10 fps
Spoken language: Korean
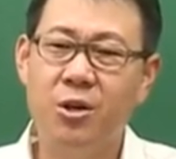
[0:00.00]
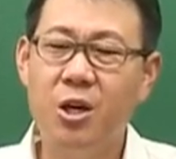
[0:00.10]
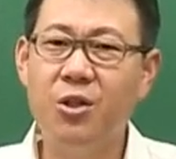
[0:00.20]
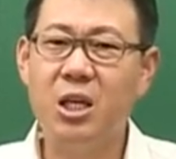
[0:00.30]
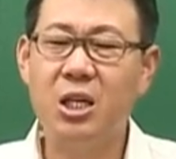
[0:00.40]

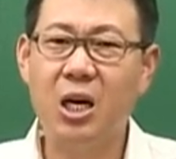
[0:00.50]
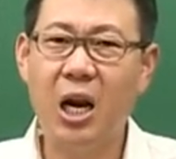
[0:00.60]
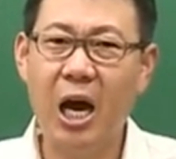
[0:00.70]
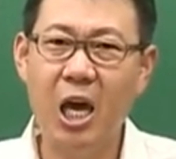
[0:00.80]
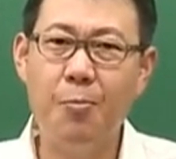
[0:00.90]
현대사를
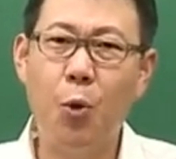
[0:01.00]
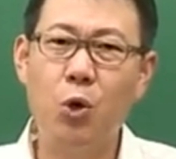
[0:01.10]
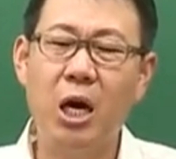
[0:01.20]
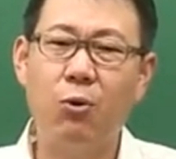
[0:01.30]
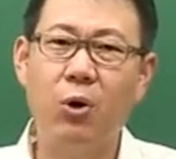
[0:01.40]
아예
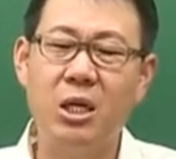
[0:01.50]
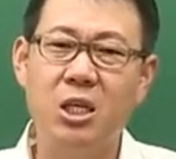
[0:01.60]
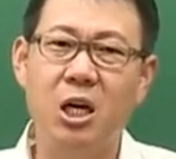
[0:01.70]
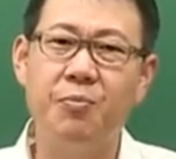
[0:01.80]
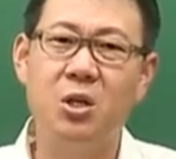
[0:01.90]
포기하고 간
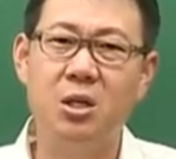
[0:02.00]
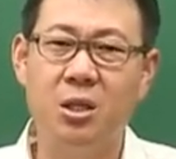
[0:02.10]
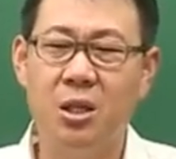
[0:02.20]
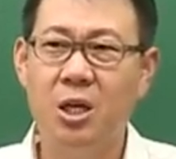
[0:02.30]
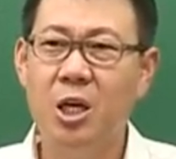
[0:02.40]
사람들은